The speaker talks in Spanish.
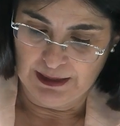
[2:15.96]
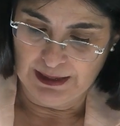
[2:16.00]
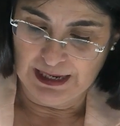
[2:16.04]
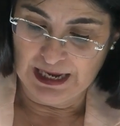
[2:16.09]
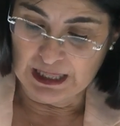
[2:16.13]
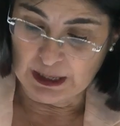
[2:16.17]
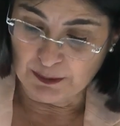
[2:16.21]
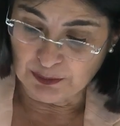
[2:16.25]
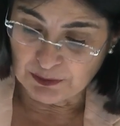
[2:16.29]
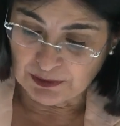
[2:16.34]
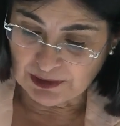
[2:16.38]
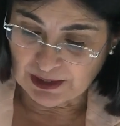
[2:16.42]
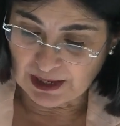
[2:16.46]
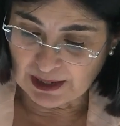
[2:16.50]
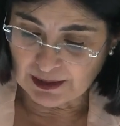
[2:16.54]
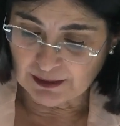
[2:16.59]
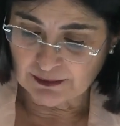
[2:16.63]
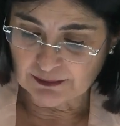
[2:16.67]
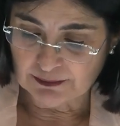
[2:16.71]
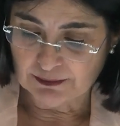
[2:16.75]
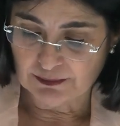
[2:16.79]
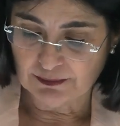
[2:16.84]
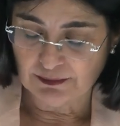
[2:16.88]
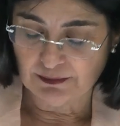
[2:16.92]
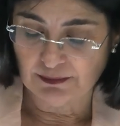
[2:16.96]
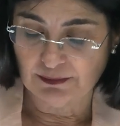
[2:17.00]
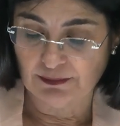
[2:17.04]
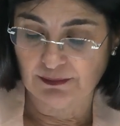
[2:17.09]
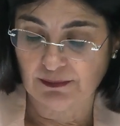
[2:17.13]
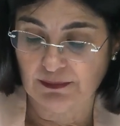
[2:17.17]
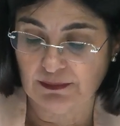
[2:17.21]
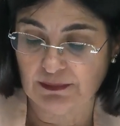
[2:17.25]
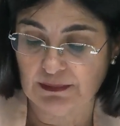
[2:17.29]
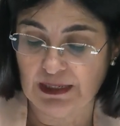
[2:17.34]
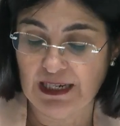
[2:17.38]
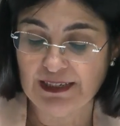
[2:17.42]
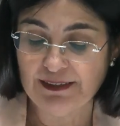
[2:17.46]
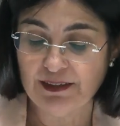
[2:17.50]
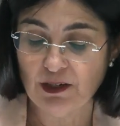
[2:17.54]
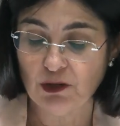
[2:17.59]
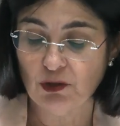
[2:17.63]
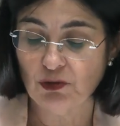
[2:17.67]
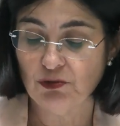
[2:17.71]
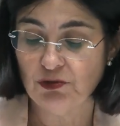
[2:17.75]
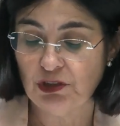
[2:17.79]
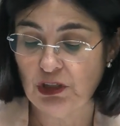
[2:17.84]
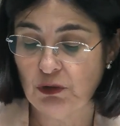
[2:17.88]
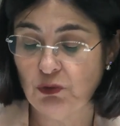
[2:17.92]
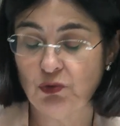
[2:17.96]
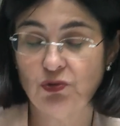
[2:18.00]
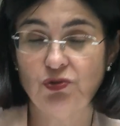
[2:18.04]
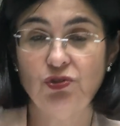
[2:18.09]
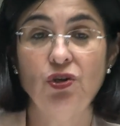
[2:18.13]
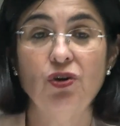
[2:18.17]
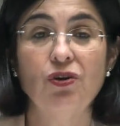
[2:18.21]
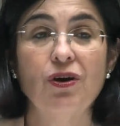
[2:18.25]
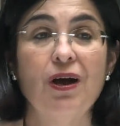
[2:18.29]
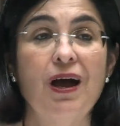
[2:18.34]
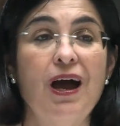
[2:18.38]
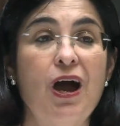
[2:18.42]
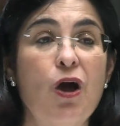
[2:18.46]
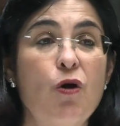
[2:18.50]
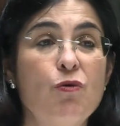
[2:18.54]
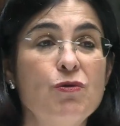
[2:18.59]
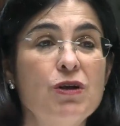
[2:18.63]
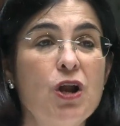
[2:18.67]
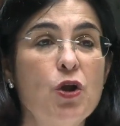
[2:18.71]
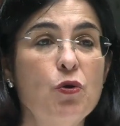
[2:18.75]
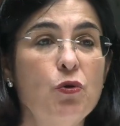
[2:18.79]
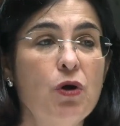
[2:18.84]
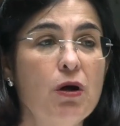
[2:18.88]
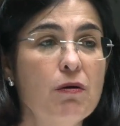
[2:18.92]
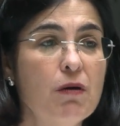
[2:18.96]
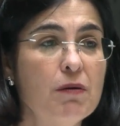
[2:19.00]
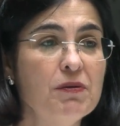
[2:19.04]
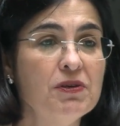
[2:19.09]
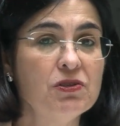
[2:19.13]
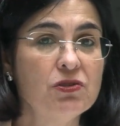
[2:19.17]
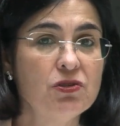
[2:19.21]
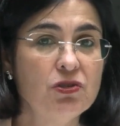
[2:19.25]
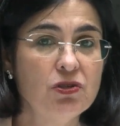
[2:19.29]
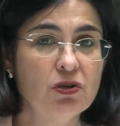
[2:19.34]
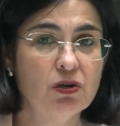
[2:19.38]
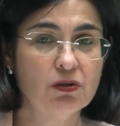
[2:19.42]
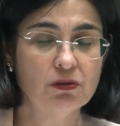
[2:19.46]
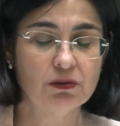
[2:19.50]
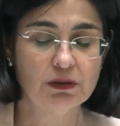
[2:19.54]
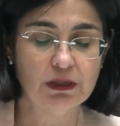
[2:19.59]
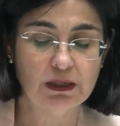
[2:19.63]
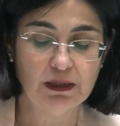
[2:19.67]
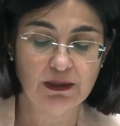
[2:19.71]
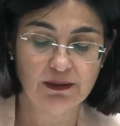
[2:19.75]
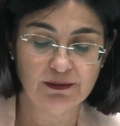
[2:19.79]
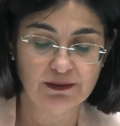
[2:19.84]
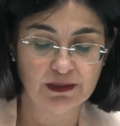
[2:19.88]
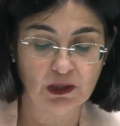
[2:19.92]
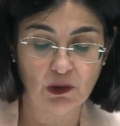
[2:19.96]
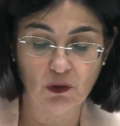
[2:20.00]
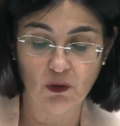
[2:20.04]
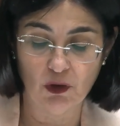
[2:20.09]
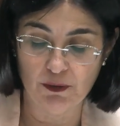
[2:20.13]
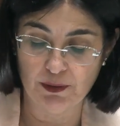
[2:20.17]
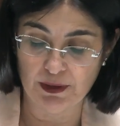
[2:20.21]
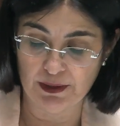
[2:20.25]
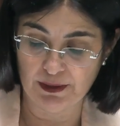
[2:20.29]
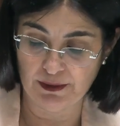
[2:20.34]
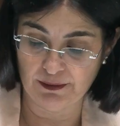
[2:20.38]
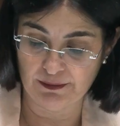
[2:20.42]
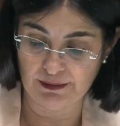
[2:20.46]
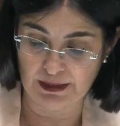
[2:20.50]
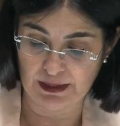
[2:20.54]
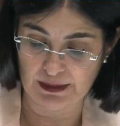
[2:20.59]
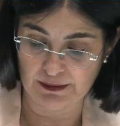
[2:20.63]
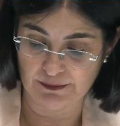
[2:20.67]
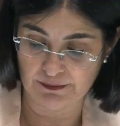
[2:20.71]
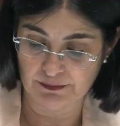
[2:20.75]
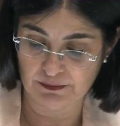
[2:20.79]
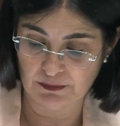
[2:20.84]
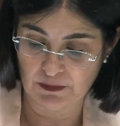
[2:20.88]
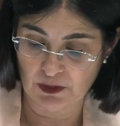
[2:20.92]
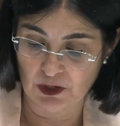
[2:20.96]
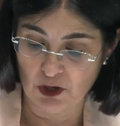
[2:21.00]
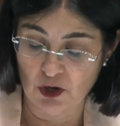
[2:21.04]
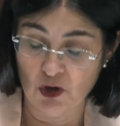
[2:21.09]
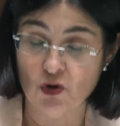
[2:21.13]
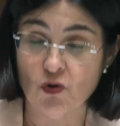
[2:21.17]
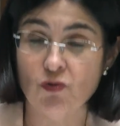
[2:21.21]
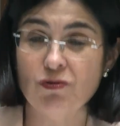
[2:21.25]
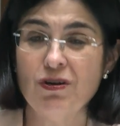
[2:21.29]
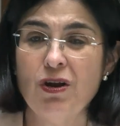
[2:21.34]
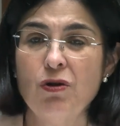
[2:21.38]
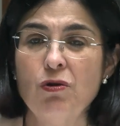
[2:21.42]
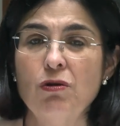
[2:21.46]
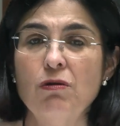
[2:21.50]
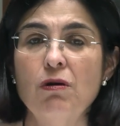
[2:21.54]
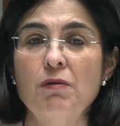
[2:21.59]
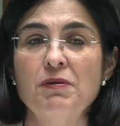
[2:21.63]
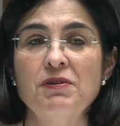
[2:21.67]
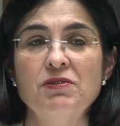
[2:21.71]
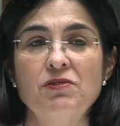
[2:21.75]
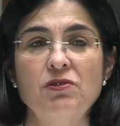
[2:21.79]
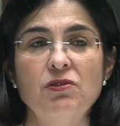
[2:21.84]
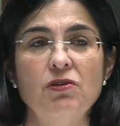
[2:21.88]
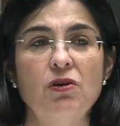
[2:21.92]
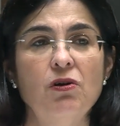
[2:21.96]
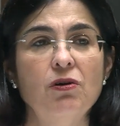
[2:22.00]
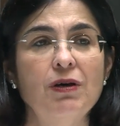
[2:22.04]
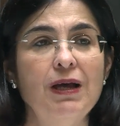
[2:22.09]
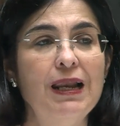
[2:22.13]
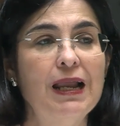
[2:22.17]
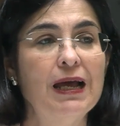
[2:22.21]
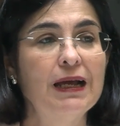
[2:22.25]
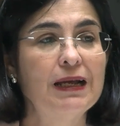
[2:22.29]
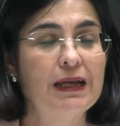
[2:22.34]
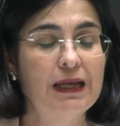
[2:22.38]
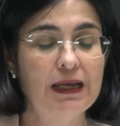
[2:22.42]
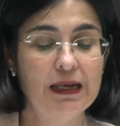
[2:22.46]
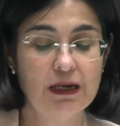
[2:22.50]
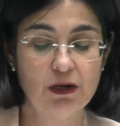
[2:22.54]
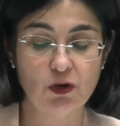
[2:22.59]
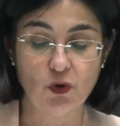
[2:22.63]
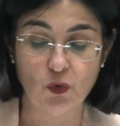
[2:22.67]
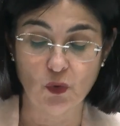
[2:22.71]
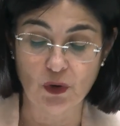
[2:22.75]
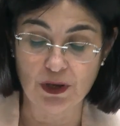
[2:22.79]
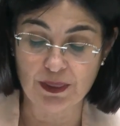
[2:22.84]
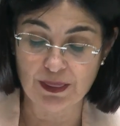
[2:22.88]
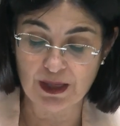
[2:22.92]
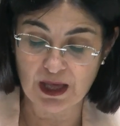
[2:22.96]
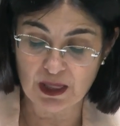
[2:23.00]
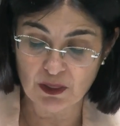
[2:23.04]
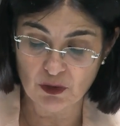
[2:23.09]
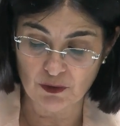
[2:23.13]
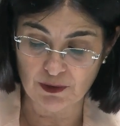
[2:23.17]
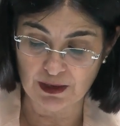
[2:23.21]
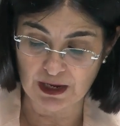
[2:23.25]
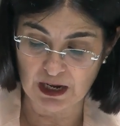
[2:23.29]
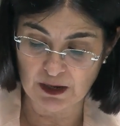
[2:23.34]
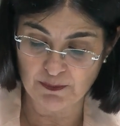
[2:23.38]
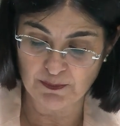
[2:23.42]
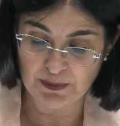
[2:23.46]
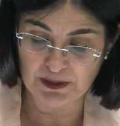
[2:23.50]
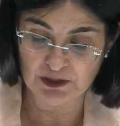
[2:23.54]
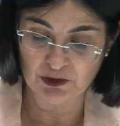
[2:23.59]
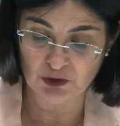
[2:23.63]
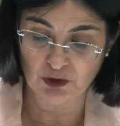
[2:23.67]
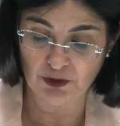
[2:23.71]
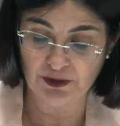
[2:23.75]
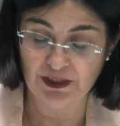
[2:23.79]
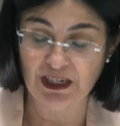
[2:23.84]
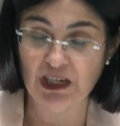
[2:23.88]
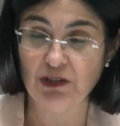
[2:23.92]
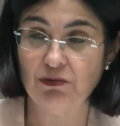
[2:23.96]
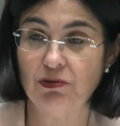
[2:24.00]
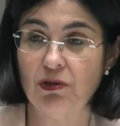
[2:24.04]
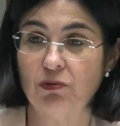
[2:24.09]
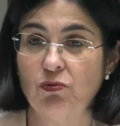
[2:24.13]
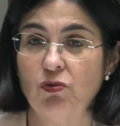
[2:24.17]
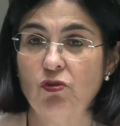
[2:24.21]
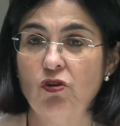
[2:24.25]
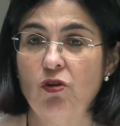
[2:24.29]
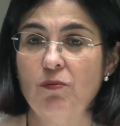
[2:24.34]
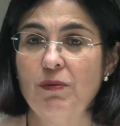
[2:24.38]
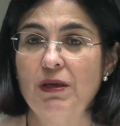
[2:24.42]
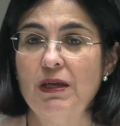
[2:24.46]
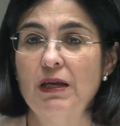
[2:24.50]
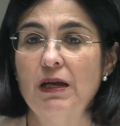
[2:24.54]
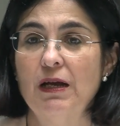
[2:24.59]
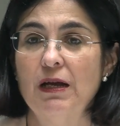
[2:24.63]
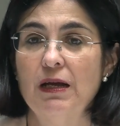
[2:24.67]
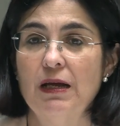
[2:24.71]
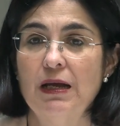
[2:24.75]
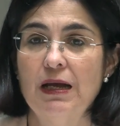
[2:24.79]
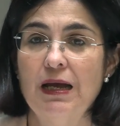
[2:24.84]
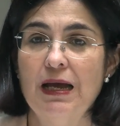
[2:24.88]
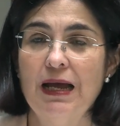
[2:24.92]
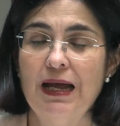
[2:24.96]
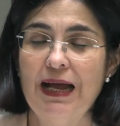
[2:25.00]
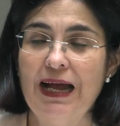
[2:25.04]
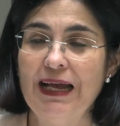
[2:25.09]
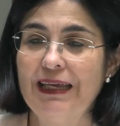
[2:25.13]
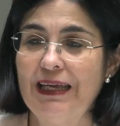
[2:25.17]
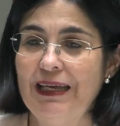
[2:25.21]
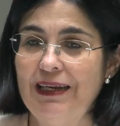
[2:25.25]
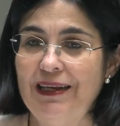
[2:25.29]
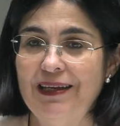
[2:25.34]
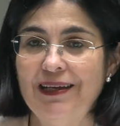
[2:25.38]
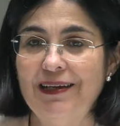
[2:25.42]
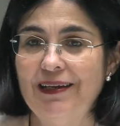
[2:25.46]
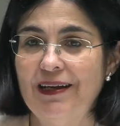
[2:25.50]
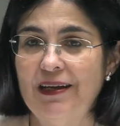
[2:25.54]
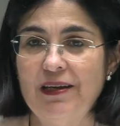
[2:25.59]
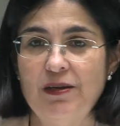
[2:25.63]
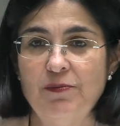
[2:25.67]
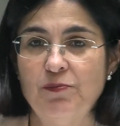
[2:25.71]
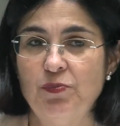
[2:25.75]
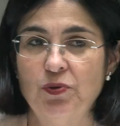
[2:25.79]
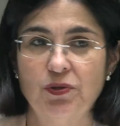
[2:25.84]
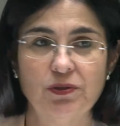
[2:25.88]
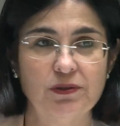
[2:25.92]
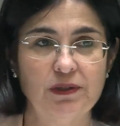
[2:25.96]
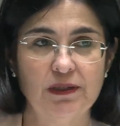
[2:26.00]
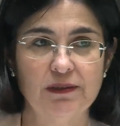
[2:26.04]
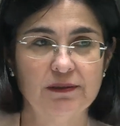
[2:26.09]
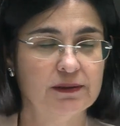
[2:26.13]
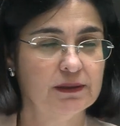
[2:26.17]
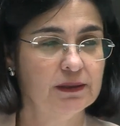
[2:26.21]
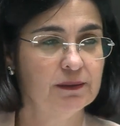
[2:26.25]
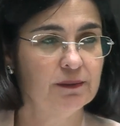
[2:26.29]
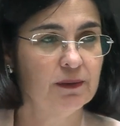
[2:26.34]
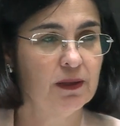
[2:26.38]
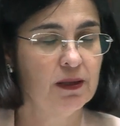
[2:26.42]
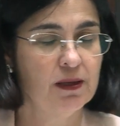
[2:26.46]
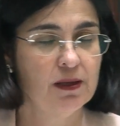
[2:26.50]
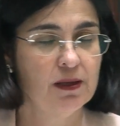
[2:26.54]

adaptar esa contribución a una nueva visión del estado del bienestar. Una nueva visión en la que el cuidado de las personas y su autonomía adquieren gran importancia.